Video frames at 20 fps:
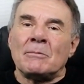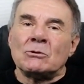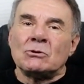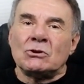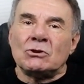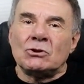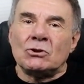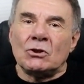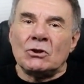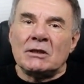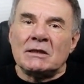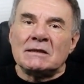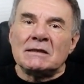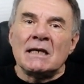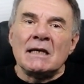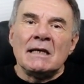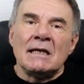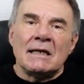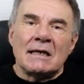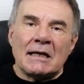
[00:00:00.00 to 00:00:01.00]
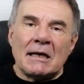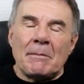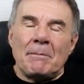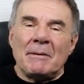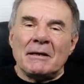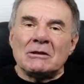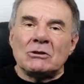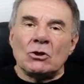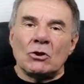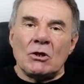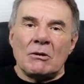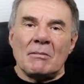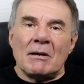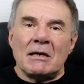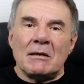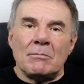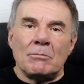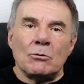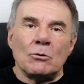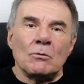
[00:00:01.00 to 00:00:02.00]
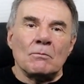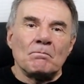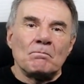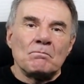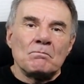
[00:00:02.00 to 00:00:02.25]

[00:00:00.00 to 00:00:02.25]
posiciones respecto de Maipú.